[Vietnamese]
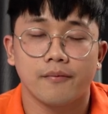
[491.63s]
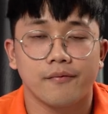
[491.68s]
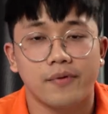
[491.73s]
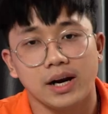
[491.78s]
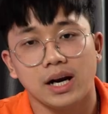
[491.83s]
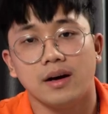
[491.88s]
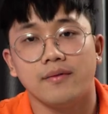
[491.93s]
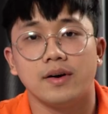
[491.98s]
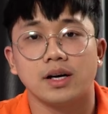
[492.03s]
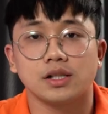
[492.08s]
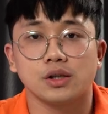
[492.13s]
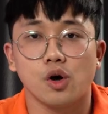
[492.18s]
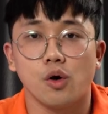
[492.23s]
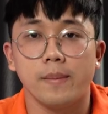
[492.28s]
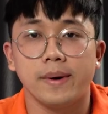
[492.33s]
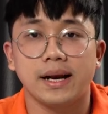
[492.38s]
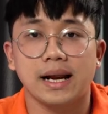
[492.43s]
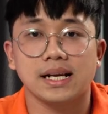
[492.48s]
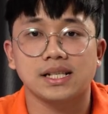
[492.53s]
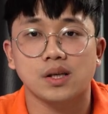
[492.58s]
vậy là vừa rồi
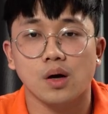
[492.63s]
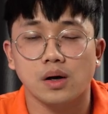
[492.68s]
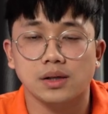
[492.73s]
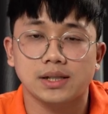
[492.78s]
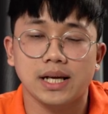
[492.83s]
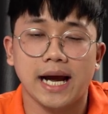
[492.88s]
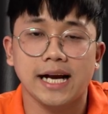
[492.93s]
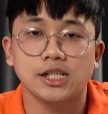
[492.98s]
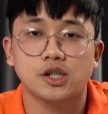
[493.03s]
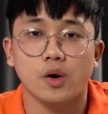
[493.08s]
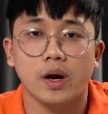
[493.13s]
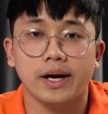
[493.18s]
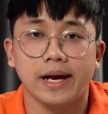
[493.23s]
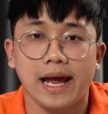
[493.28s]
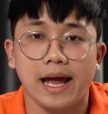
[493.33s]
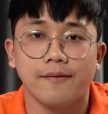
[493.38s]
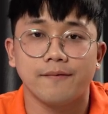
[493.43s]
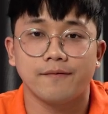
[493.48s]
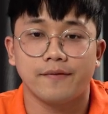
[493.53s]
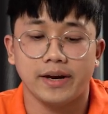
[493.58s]
mình đã so sánh cho anh
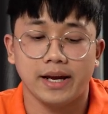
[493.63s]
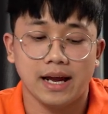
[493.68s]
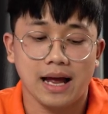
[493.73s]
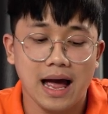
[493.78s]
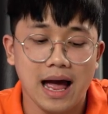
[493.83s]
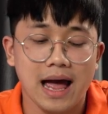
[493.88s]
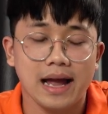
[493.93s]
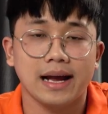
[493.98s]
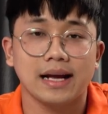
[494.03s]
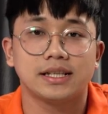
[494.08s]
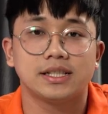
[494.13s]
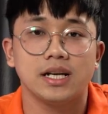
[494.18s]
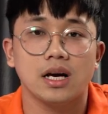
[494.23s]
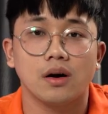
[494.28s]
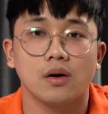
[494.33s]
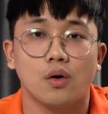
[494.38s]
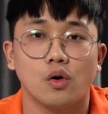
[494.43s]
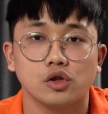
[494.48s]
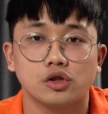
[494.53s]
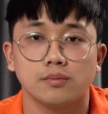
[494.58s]
em về hai cái chiếc
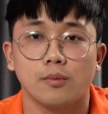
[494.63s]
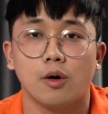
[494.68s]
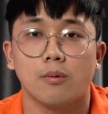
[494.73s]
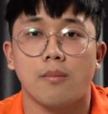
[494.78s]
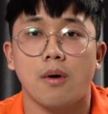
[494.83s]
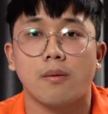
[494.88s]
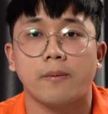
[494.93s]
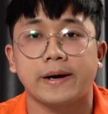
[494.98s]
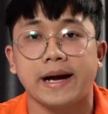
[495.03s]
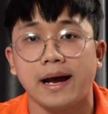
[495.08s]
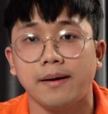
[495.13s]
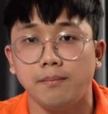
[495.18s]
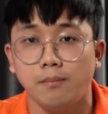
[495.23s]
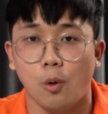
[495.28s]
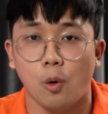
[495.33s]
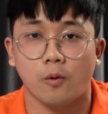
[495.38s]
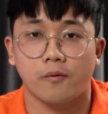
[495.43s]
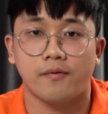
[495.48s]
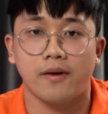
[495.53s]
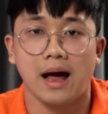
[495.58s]
Osmo Pocket
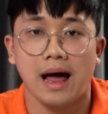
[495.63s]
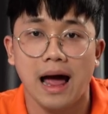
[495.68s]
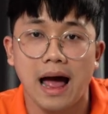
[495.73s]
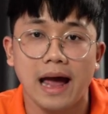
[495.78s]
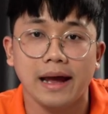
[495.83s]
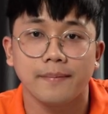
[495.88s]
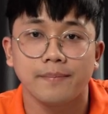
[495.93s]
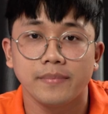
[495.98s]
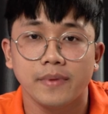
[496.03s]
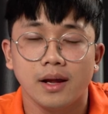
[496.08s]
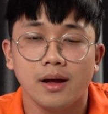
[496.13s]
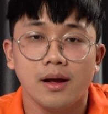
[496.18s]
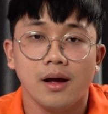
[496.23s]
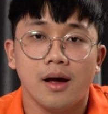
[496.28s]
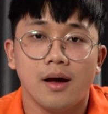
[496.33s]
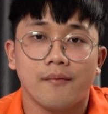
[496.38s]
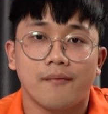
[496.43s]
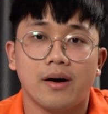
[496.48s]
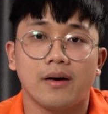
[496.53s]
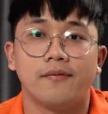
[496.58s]
1 và 2
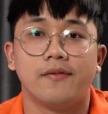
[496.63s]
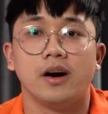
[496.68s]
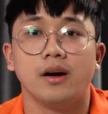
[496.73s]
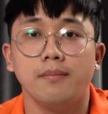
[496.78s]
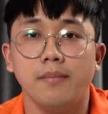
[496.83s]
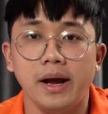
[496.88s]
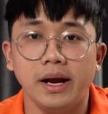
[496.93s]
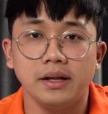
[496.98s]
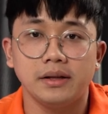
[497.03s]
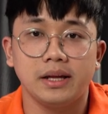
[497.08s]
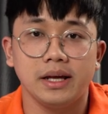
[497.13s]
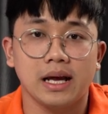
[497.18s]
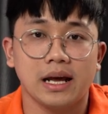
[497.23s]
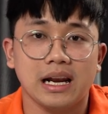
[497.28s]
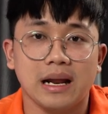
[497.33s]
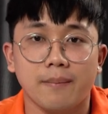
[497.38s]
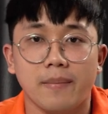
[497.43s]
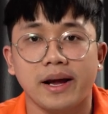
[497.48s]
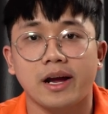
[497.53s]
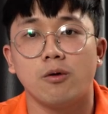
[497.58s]
và với mình thì
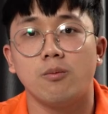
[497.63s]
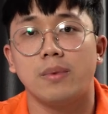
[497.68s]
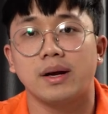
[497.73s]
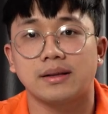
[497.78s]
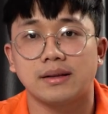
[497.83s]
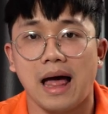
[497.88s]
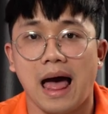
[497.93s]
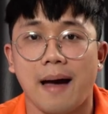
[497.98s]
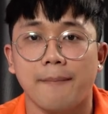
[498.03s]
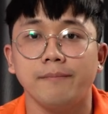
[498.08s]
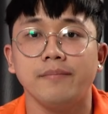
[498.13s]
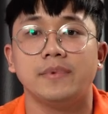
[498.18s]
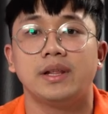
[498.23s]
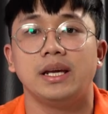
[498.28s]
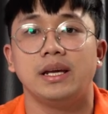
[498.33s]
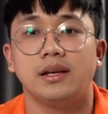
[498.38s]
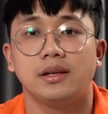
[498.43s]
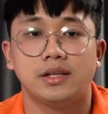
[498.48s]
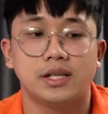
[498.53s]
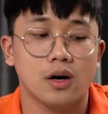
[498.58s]
năm 2018
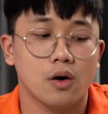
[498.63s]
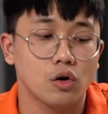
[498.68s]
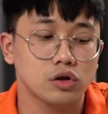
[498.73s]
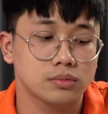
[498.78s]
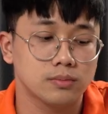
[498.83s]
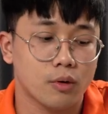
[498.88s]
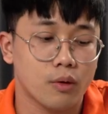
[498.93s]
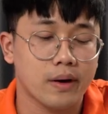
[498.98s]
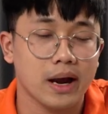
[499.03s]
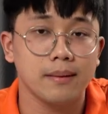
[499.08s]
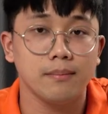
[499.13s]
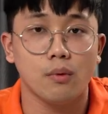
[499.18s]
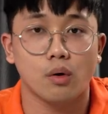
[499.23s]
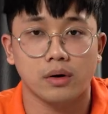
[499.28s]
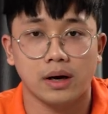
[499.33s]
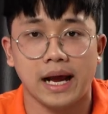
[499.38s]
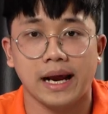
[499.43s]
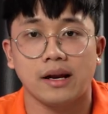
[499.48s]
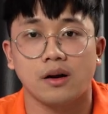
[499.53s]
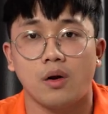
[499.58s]
thì chiếc Osmo Pocket
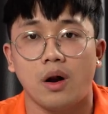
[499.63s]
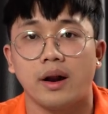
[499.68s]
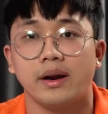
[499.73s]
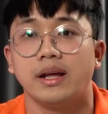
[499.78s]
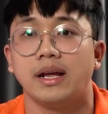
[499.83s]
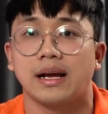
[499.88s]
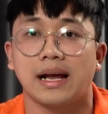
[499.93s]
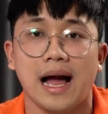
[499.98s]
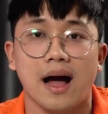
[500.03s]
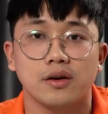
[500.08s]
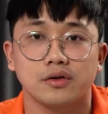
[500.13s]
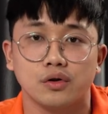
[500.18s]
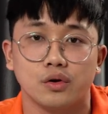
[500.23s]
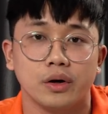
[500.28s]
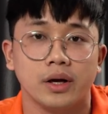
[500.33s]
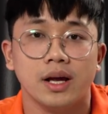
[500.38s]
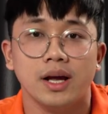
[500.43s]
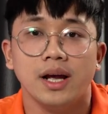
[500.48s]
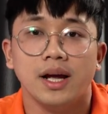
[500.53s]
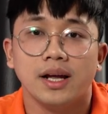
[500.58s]
1 này nó là đỉnh cao rồi